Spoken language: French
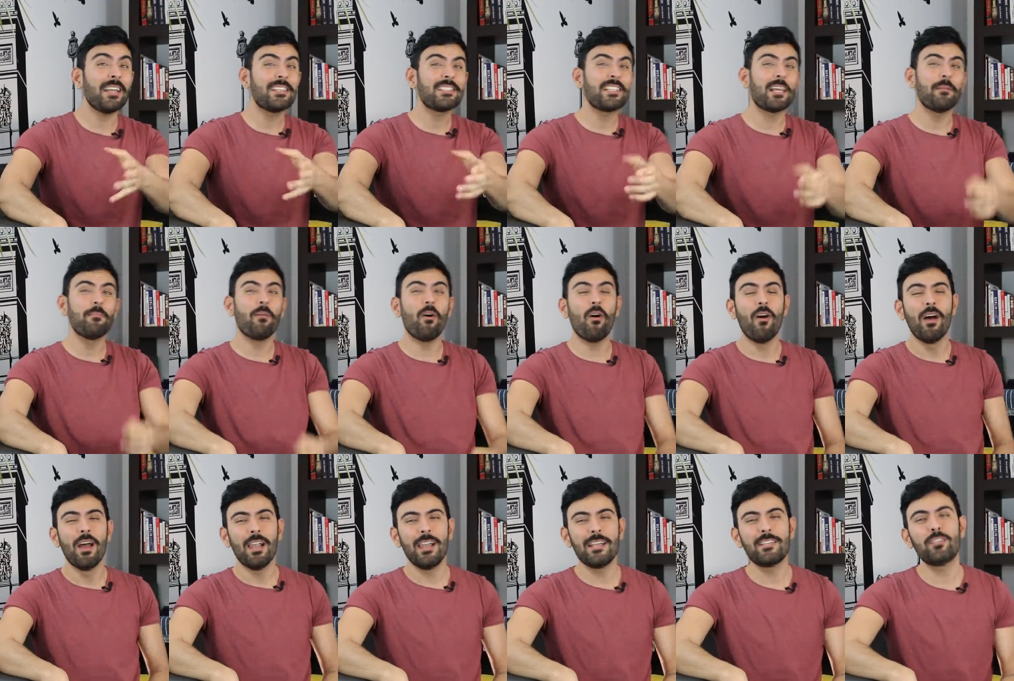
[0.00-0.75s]
récemment,
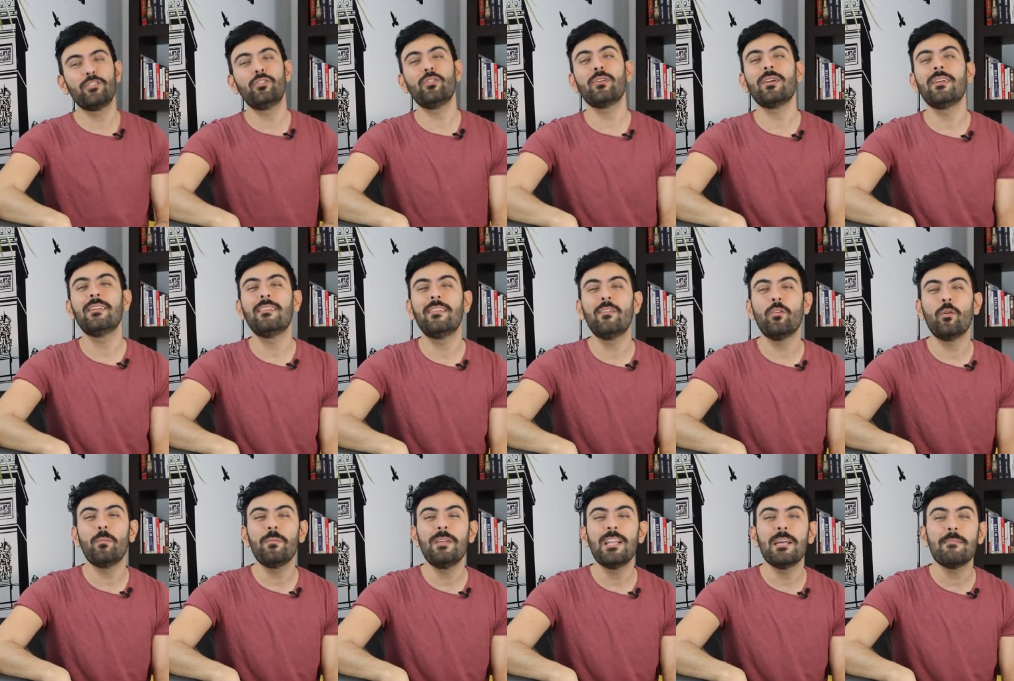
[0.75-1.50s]
les autorités
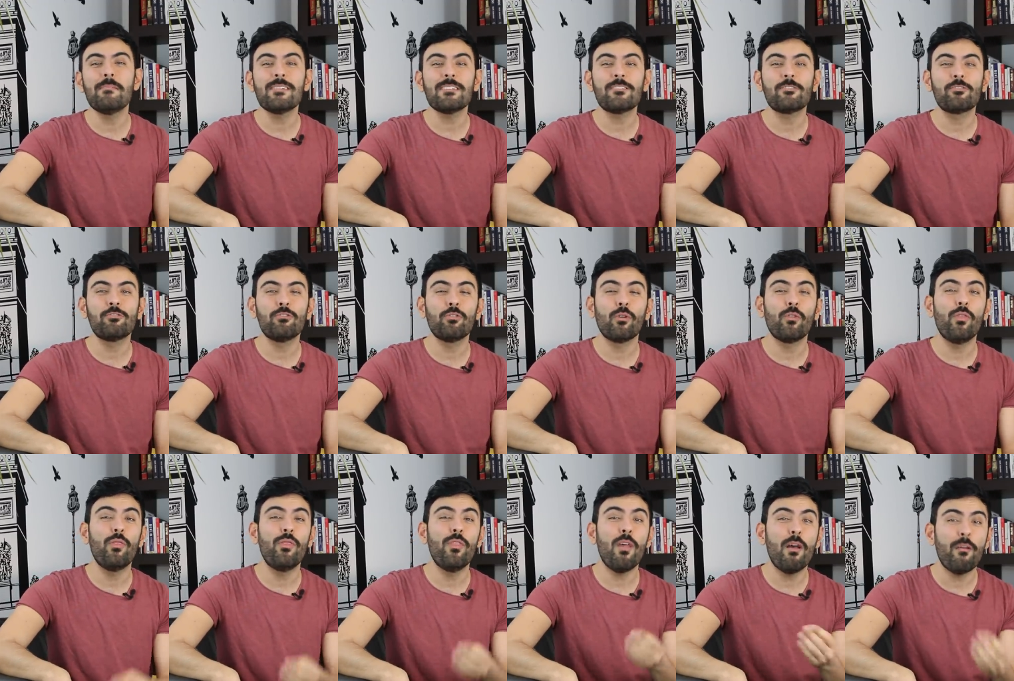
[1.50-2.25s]
ont mis la main
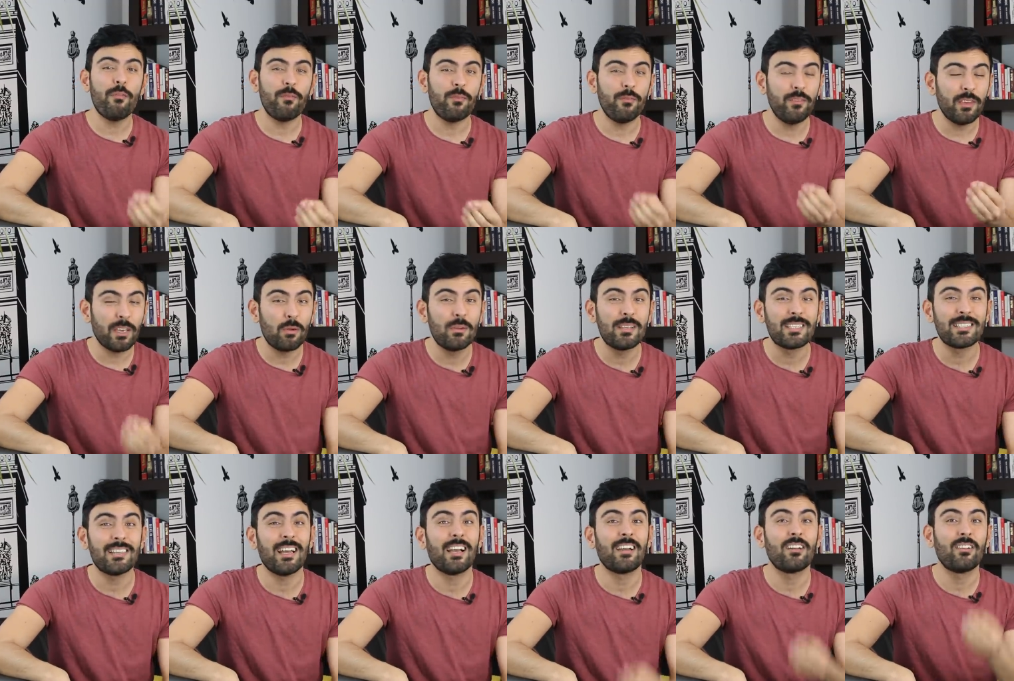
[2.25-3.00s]
sur
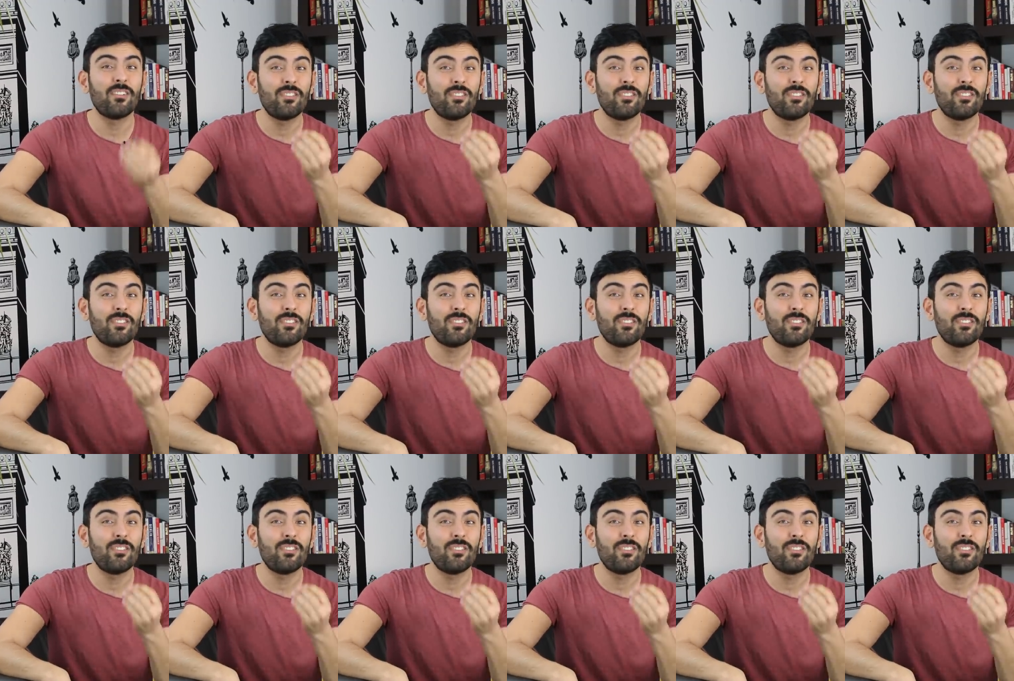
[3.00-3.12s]
9,5